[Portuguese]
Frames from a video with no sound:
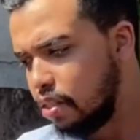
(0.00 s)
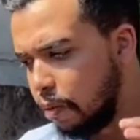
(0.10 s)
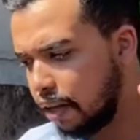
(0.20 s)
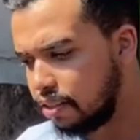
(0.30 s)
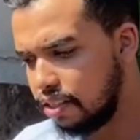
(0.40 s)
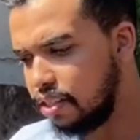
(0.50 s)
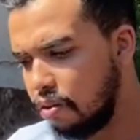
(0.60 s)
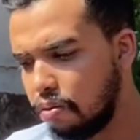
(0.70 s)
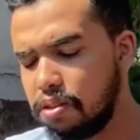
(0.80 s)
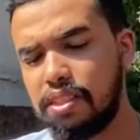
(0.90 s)
Espero que vocês
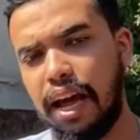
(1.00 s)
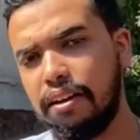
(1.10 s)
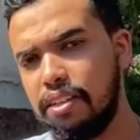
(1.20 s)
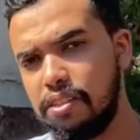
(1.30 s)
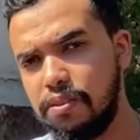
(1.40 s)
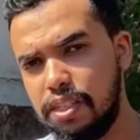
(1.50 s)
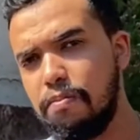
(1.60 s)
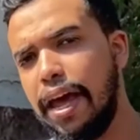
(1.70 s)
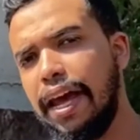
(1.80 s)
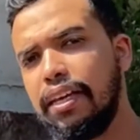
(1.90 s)
tenham gostado desse
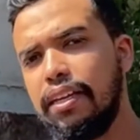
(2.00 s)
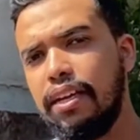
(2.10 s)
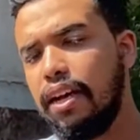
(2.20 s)
feedback.